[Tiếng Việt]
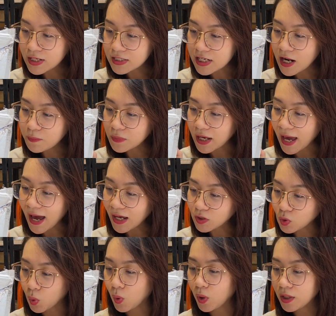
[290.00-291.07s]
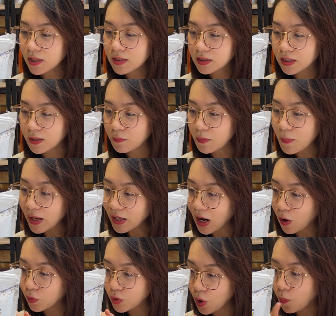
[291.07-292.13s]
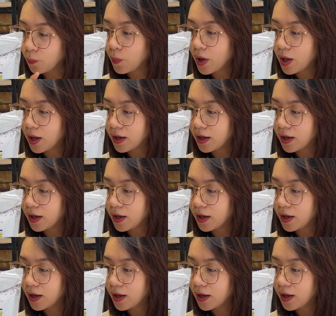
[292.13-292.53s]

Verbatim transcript: trên 12 tuổi thì mới bắt đầu dùng